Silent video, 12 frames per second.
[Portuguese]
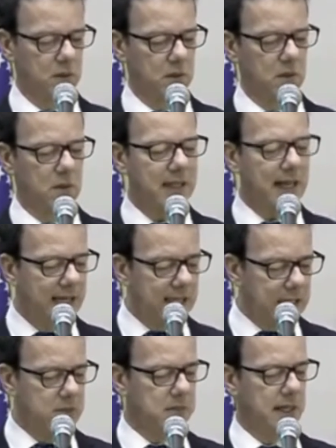da
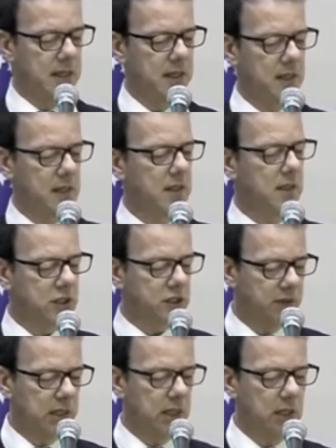lama das
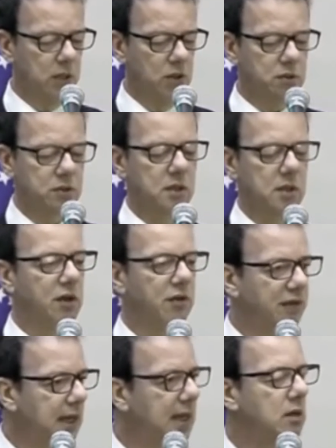fake news e
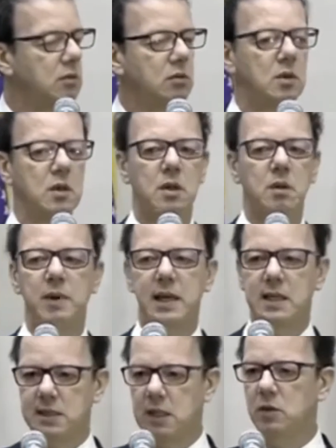venham para
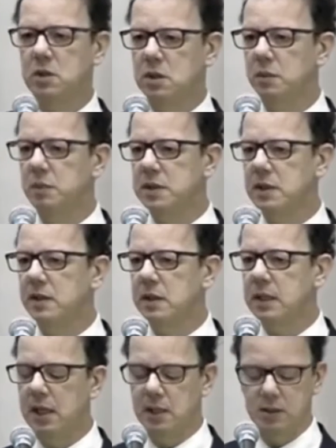as águas limpas da
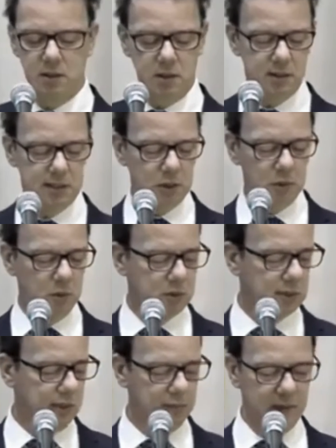verdade. Esse era o meu
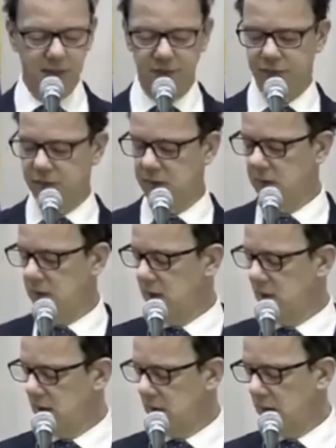desabafo
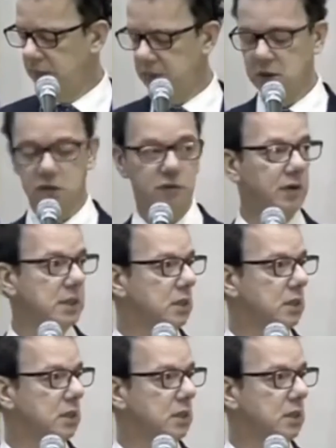que eu obrigada. preciso fazer,